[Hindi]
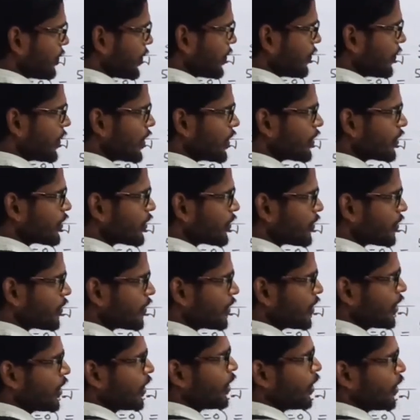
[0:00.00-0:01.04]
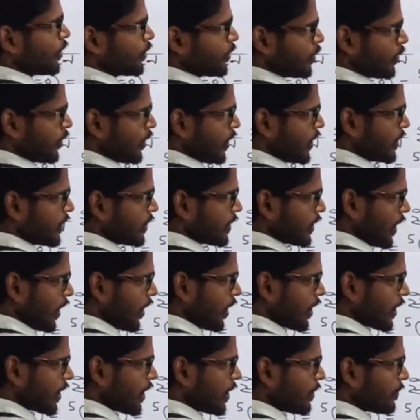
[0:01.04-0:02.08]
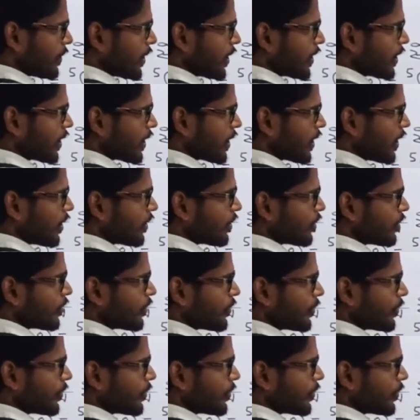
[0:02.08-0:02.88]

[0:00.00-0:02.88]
पे वन टू तो इन चार का मान निकालो